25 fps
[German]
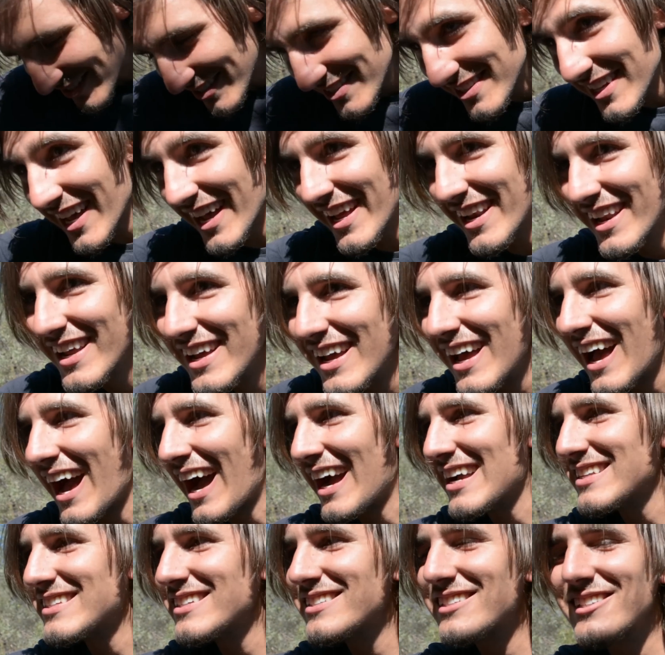zu sein.
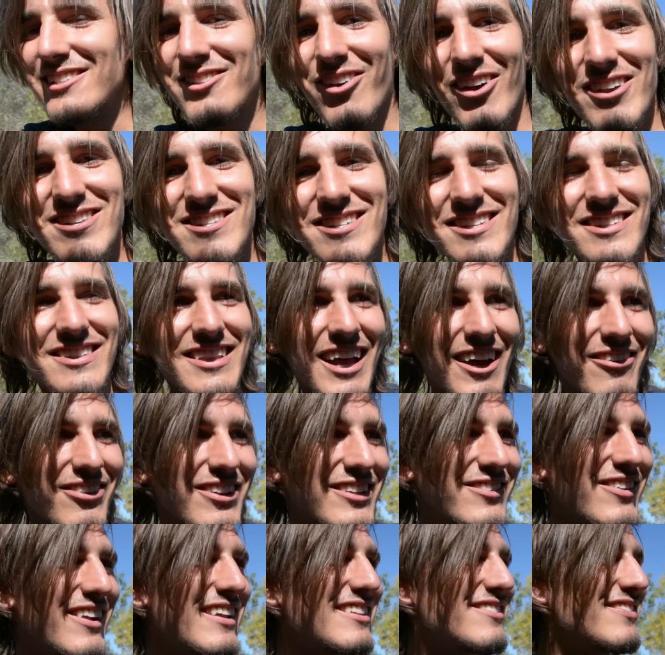Einziges Enttäuschendes ist dafür,
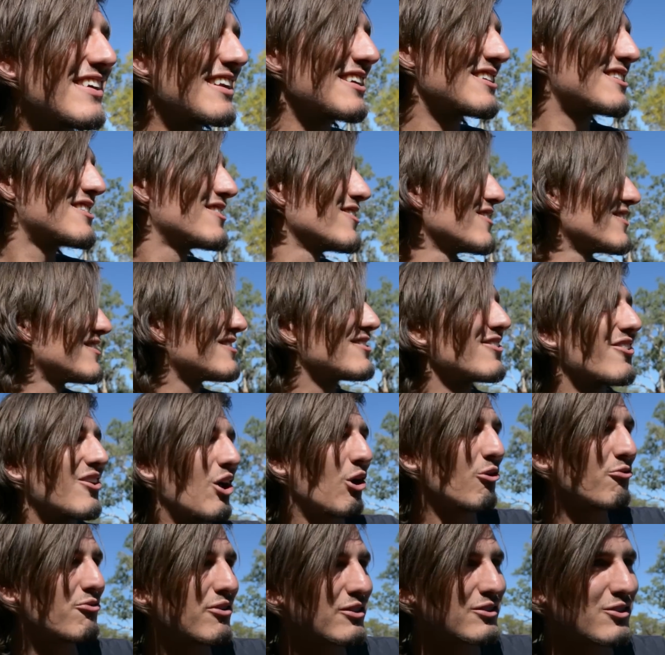dass man jetzt wirklich so, so einen
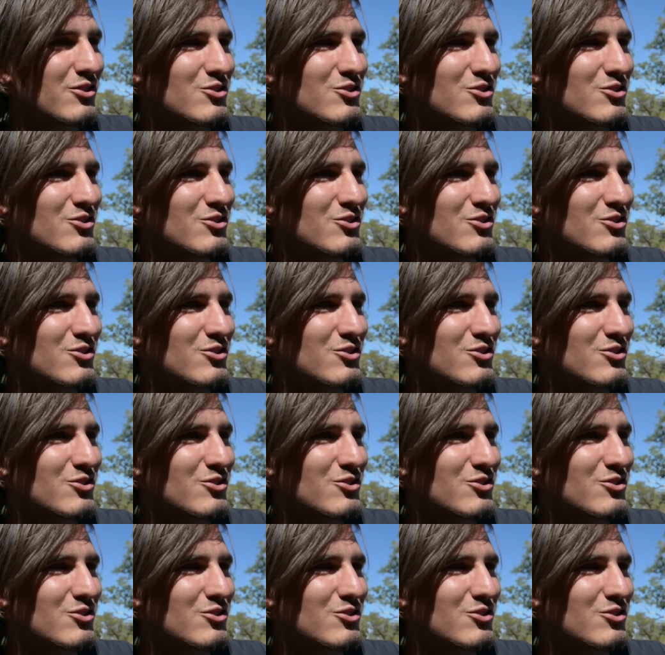Aufwand